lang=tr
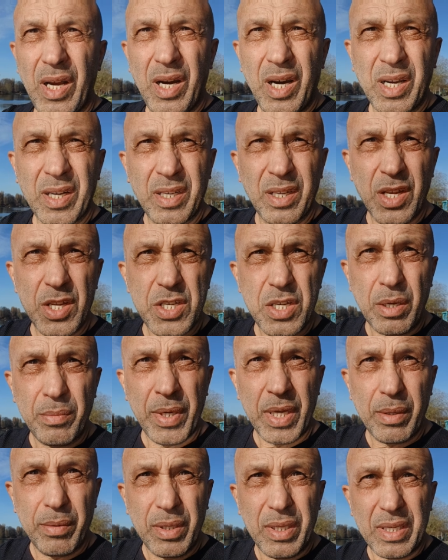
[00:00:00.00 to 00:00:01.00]
Arkadaşlar
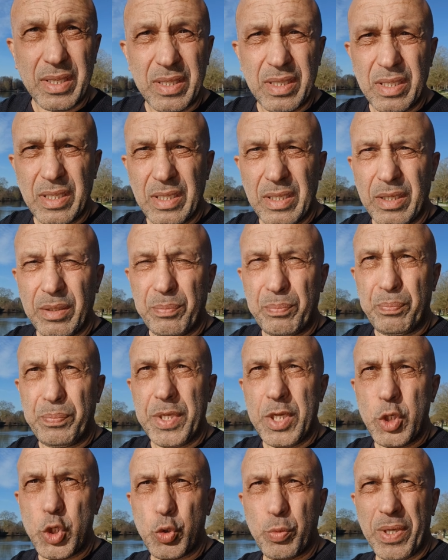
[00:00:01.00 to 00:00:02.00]
merhabalar.
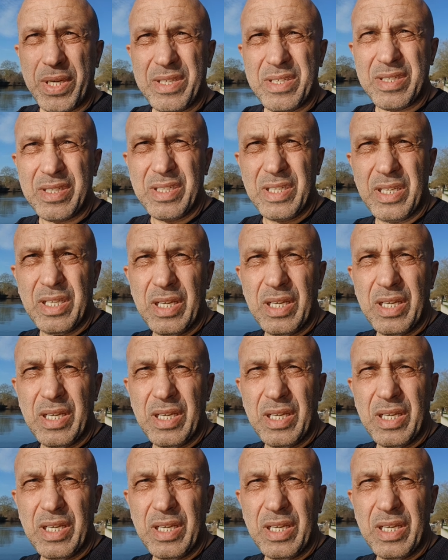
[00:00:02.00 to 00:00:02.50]
1 ee, Şubat